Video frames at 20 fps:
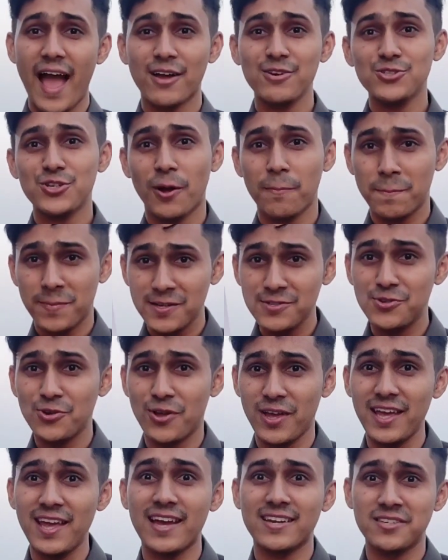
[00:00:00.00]
এখন সব
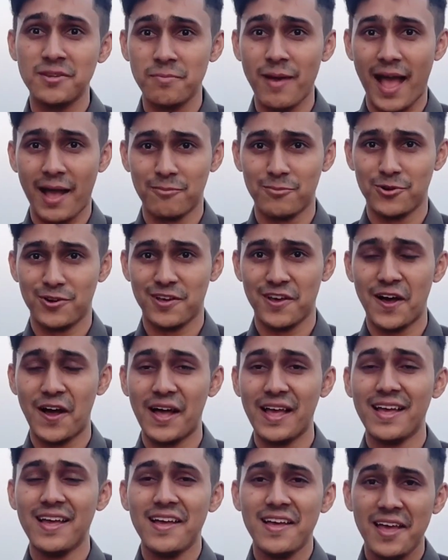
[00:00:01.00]
কিছুকেই একটি ব্যাং মনে
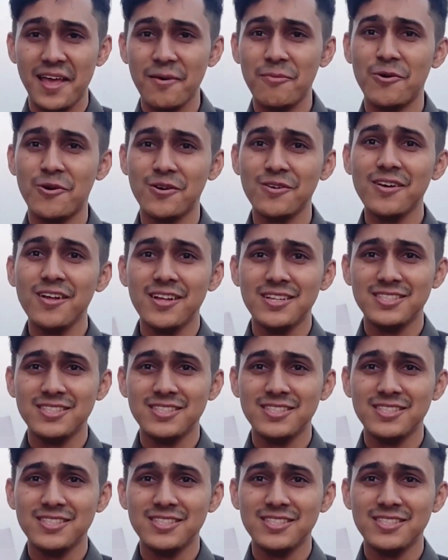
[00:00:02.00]
হয় এবং